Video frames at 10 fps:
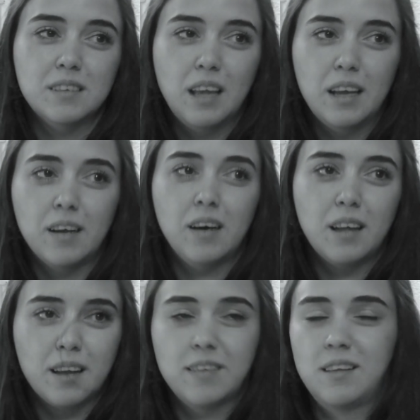Yani
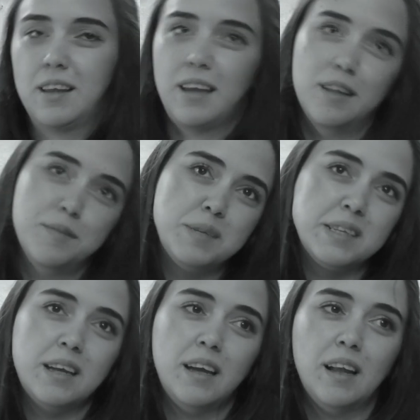hayatıyla
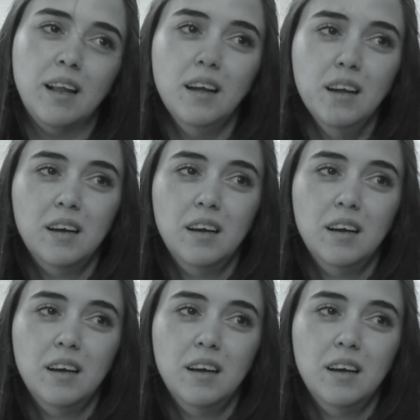kendimizle ilgili.